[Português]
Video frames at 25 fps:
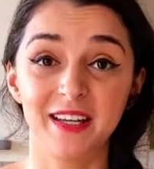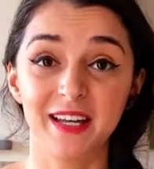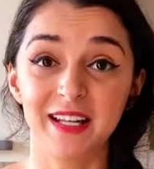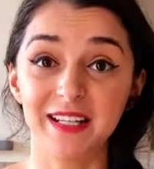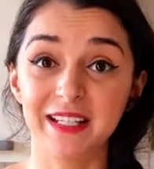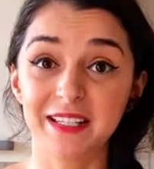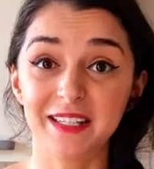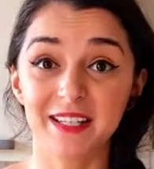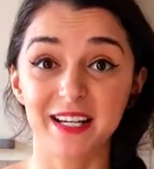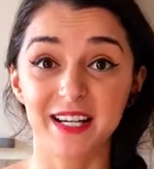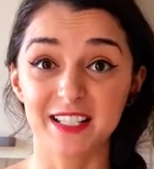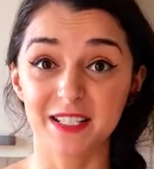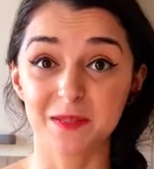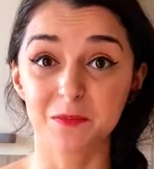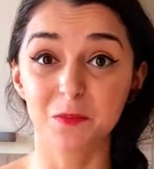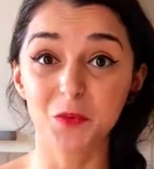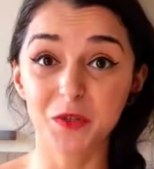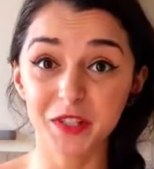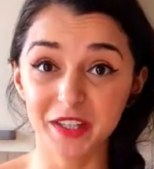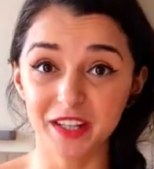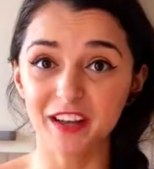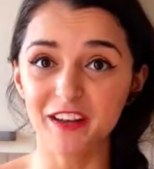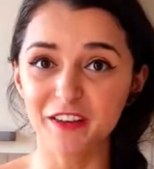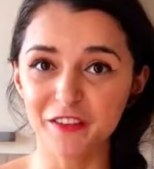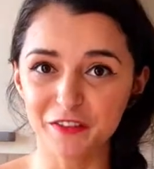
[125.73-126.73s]
Ele traz
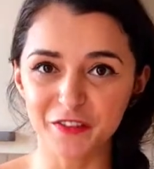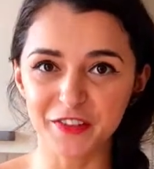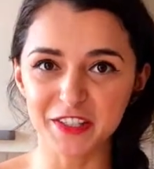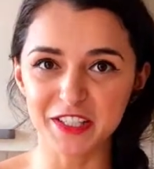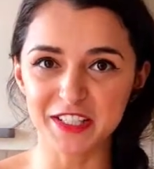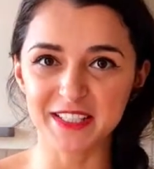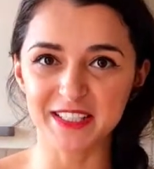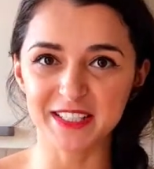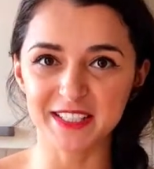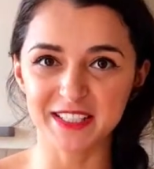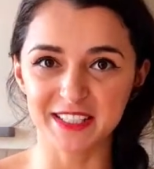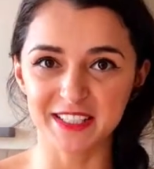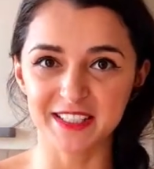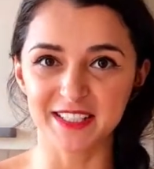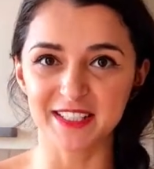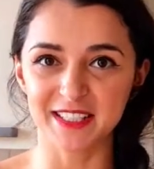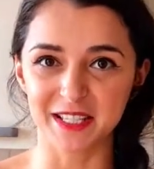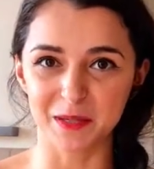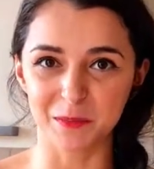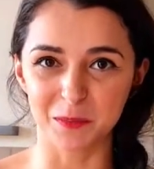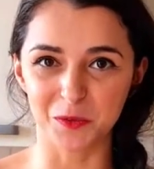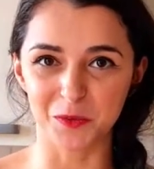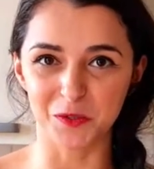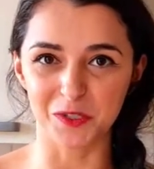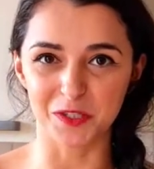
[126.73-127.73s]
muita refrescância
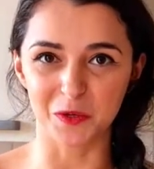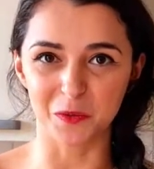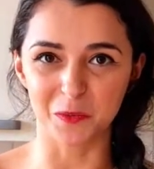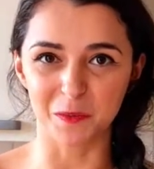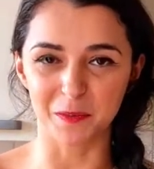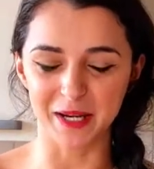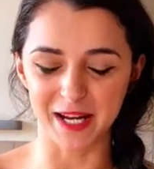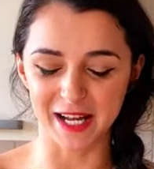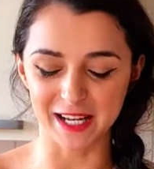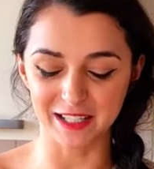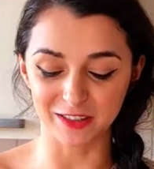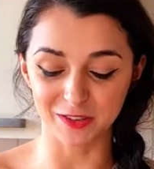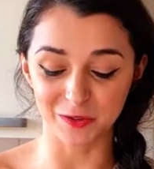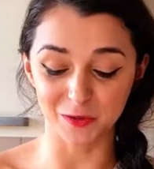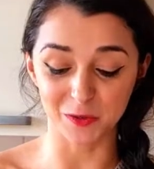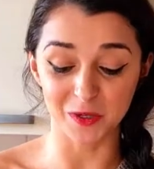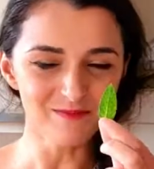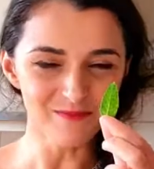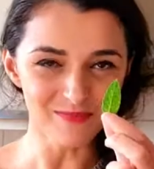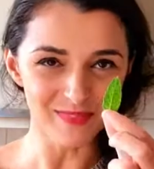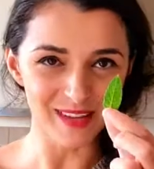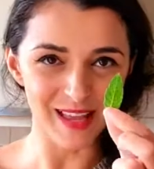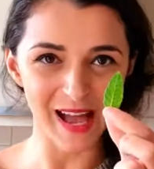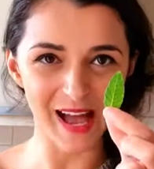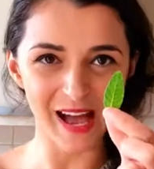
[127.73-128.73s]
para o seu prato,
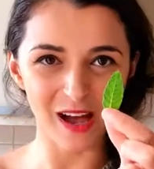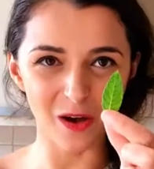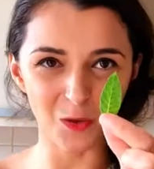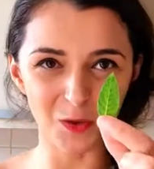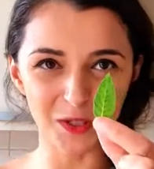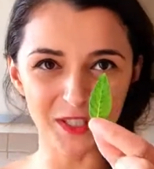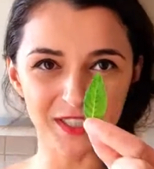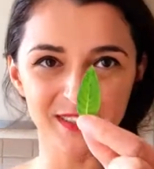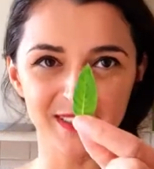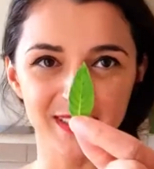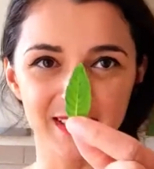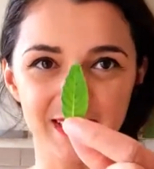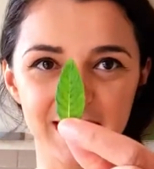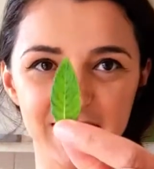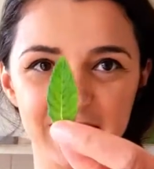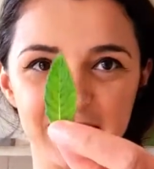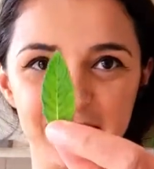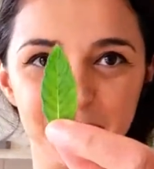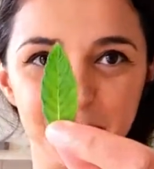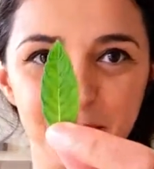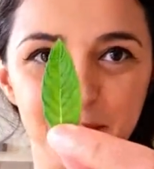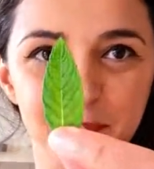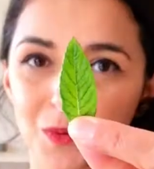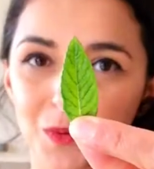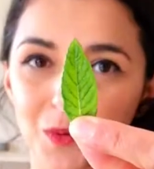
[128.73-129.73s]
a
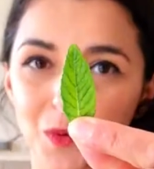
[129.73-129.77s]
hortelã.